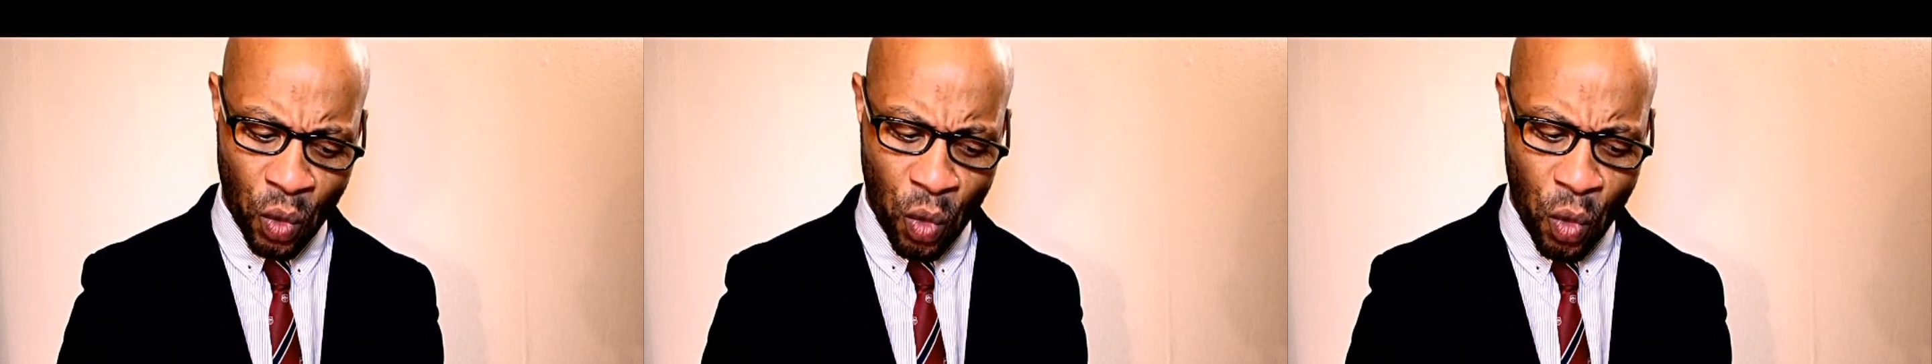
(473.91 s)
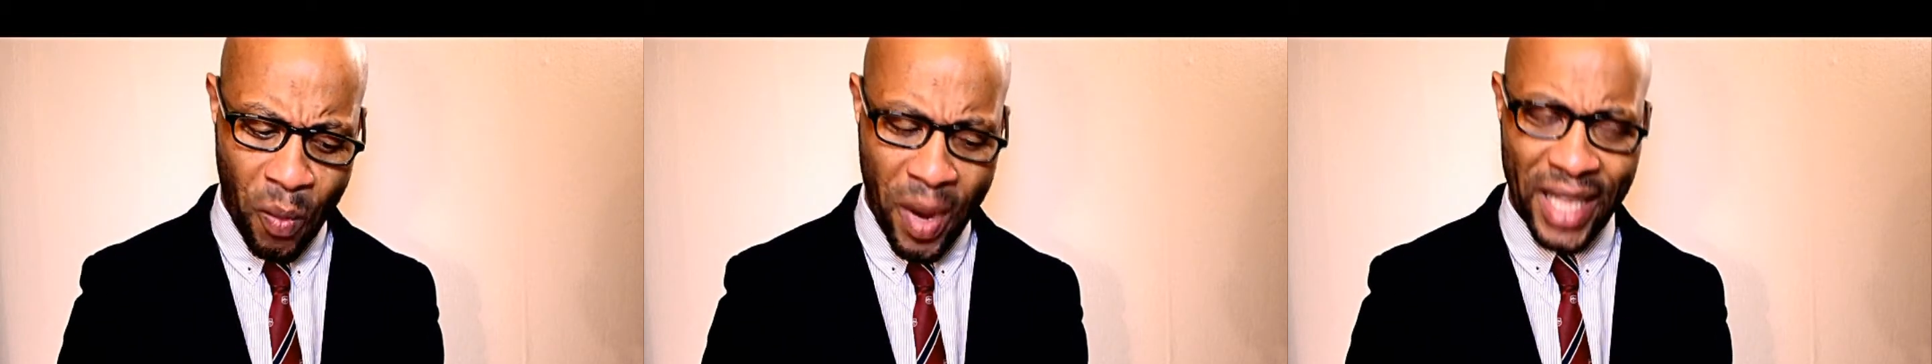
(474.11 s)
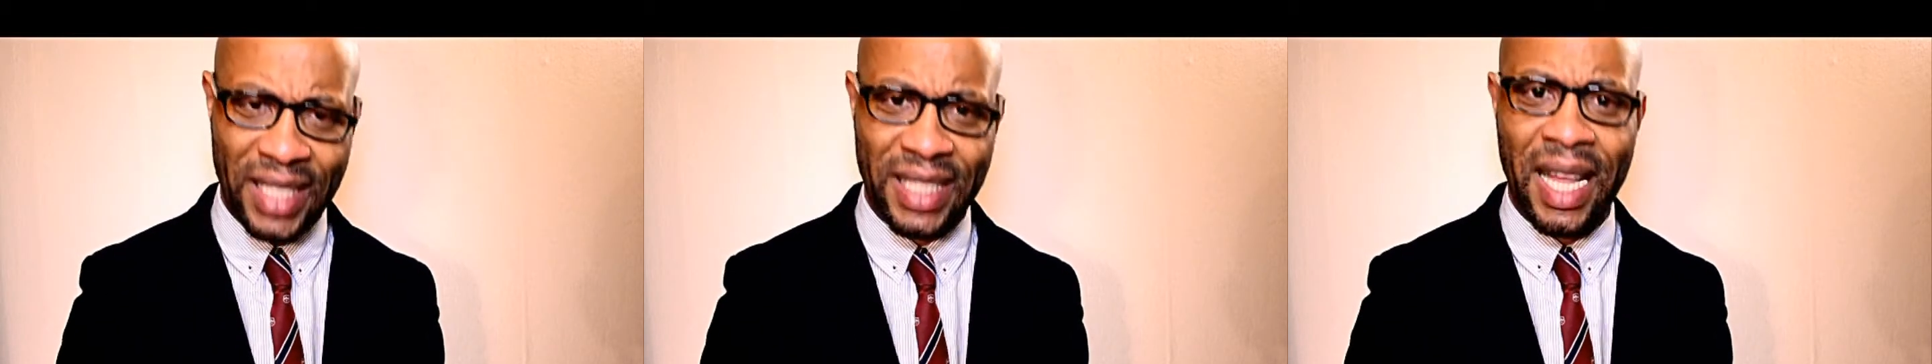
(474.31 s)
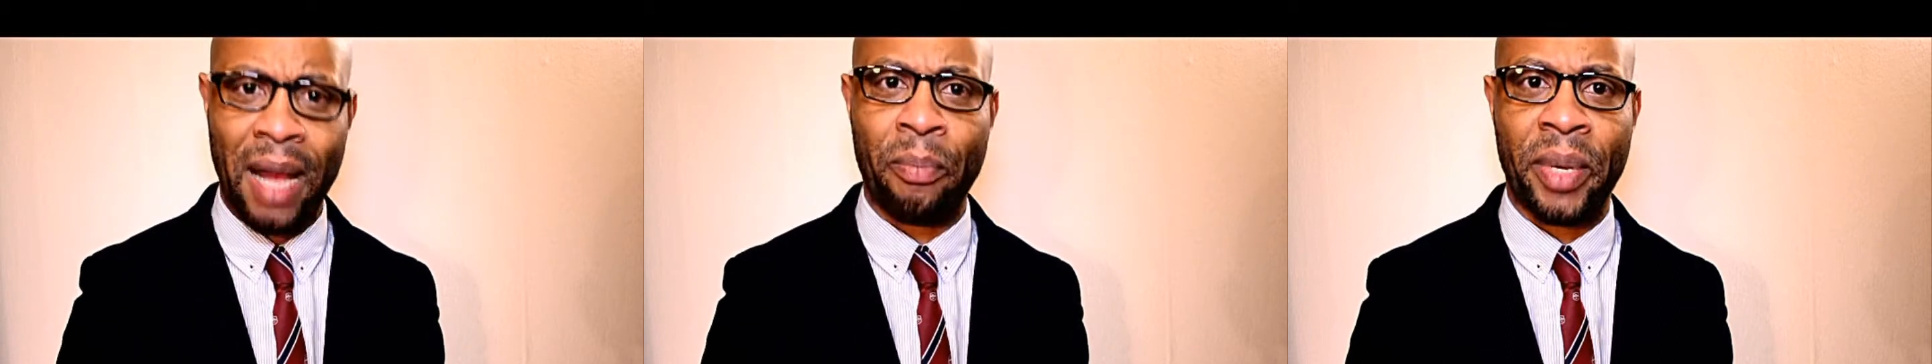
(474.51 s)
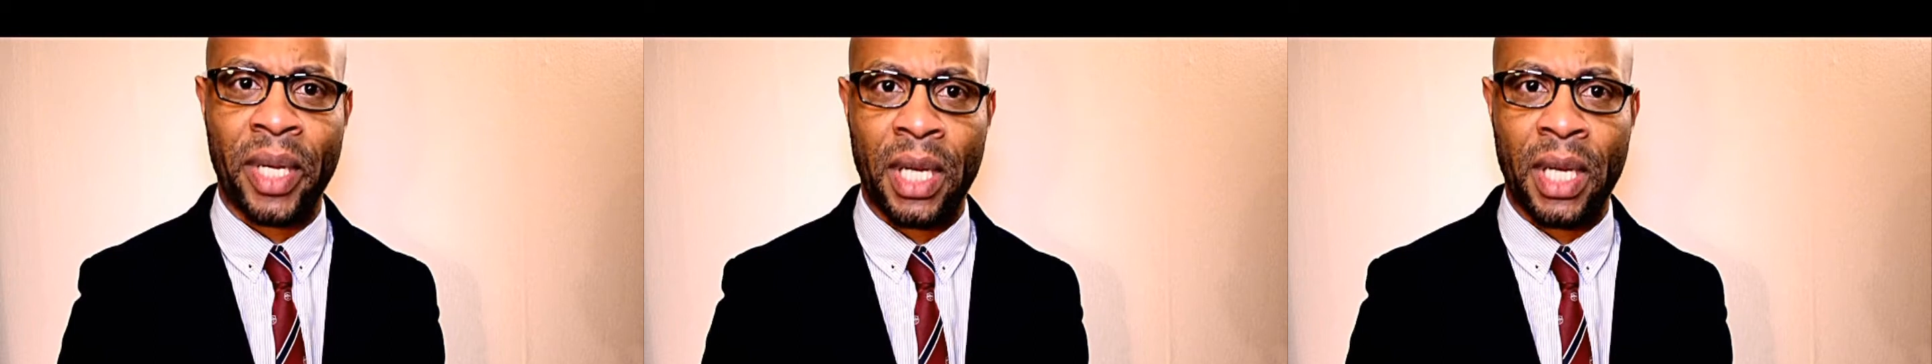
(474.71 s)
uma
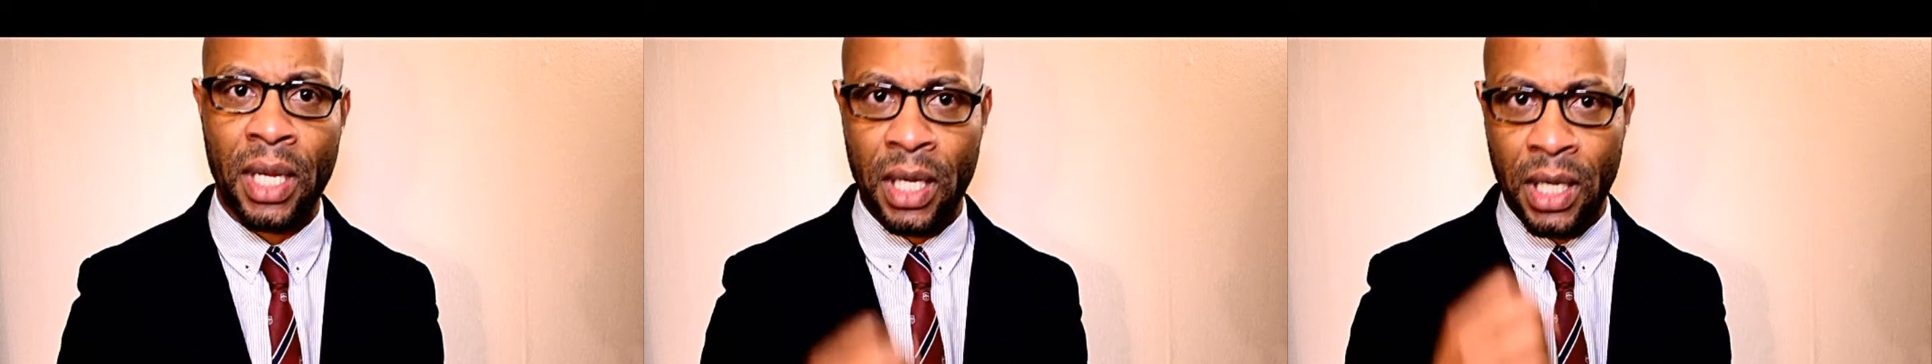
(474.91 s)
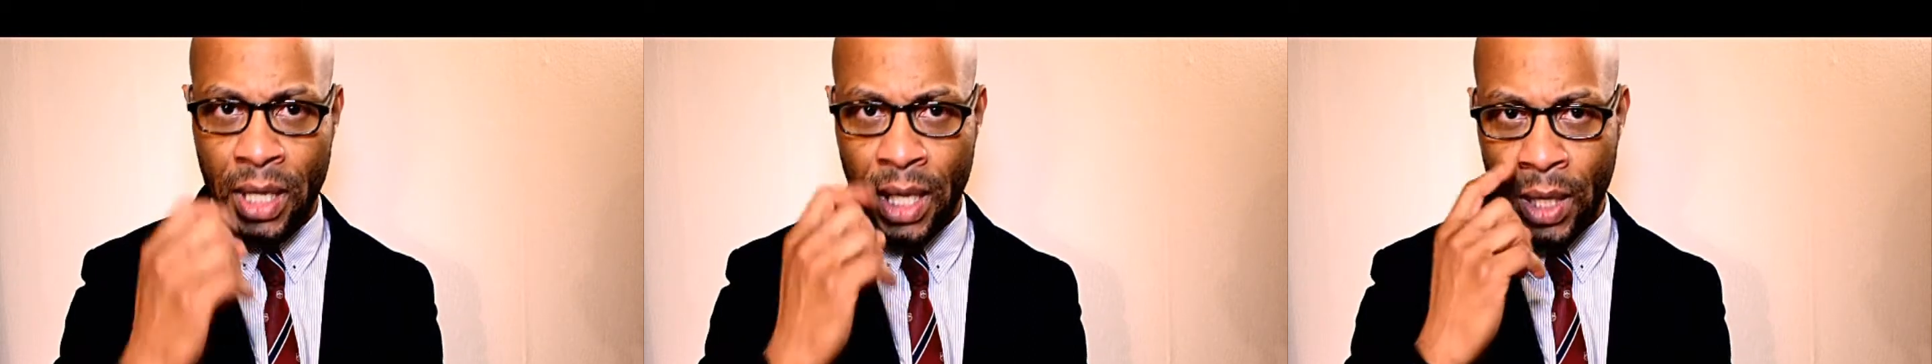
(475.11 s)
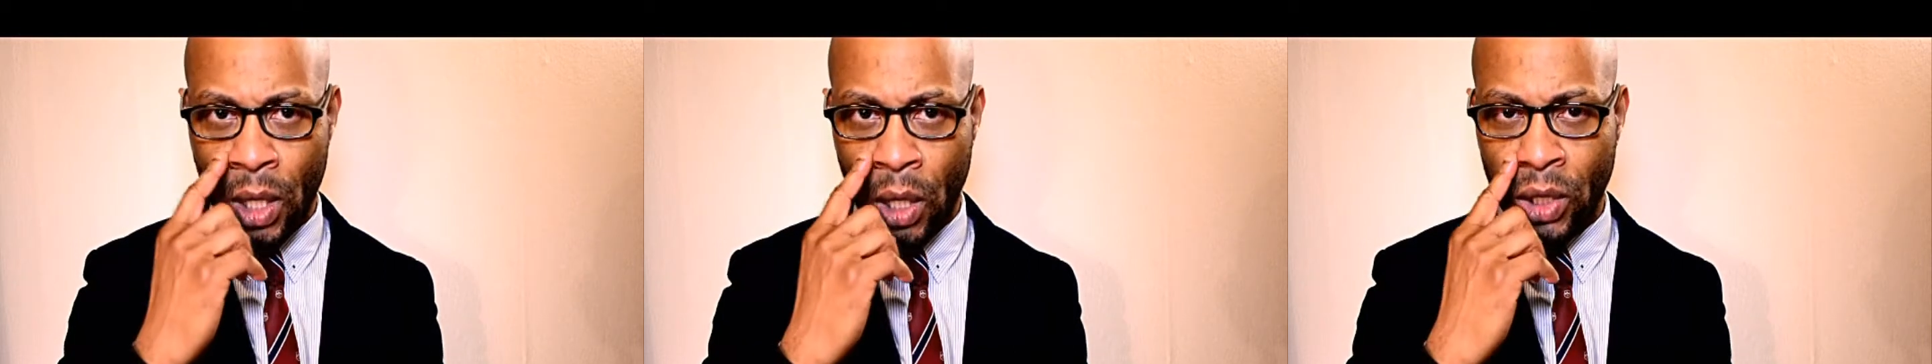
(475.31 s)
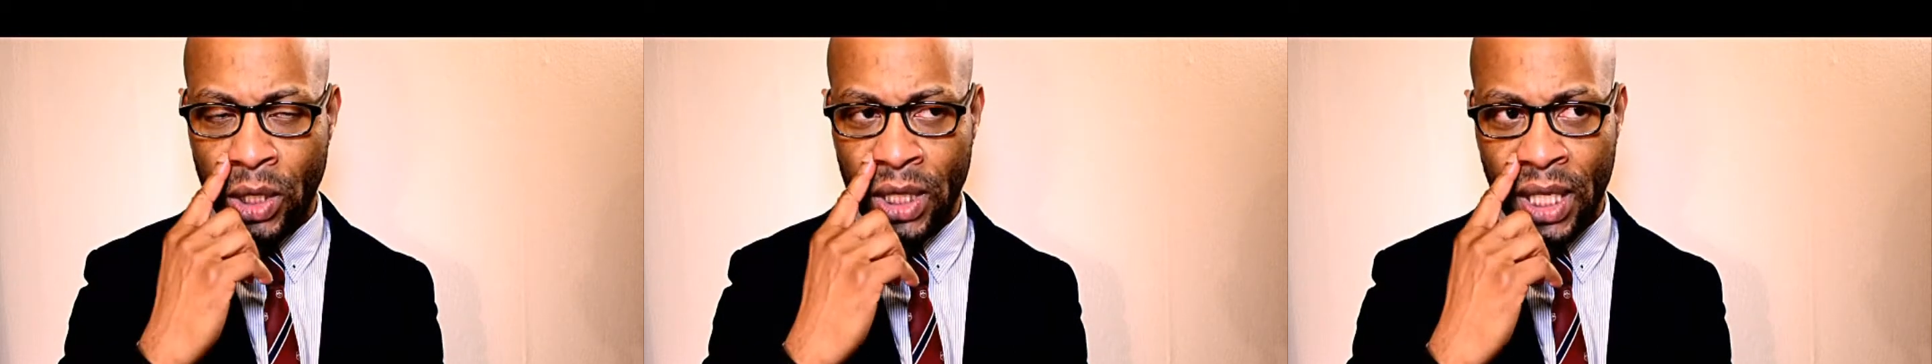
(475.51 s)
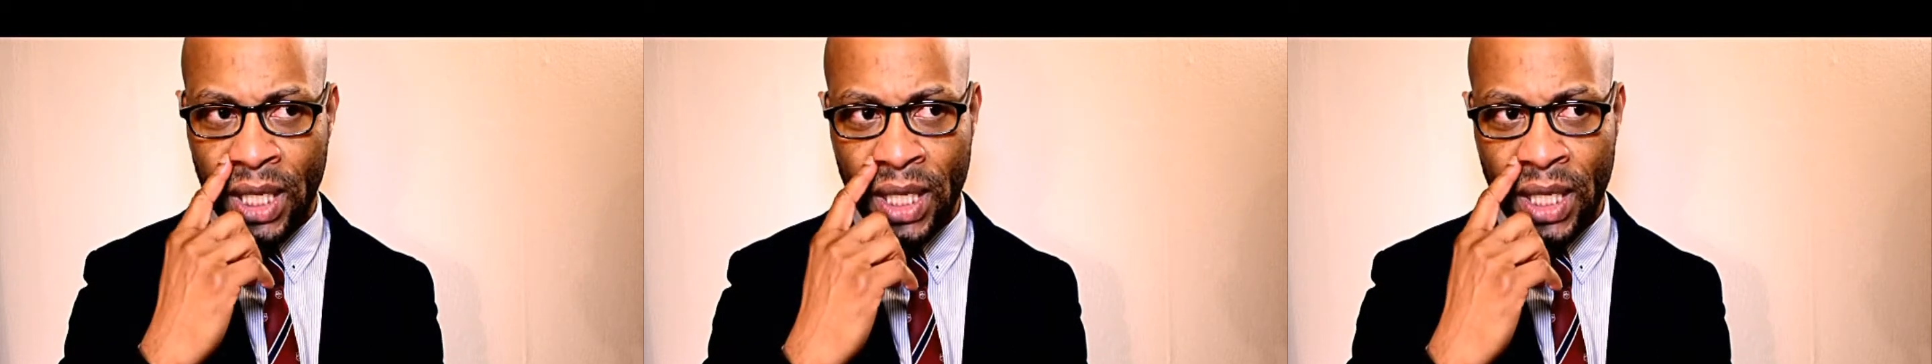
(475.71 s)
etapa da, da
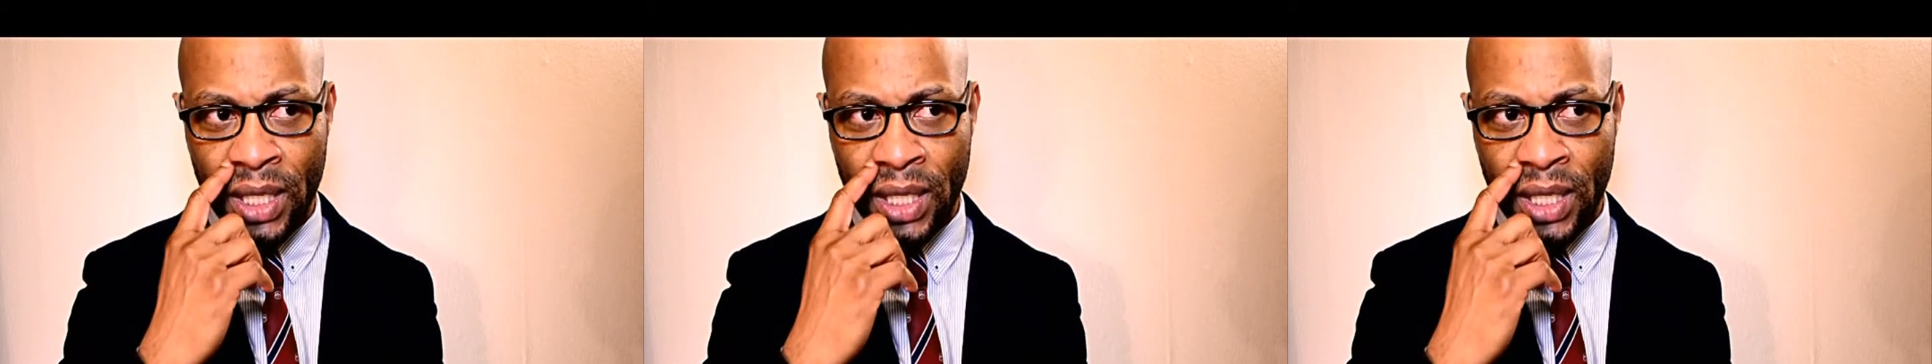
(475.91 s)
nossa,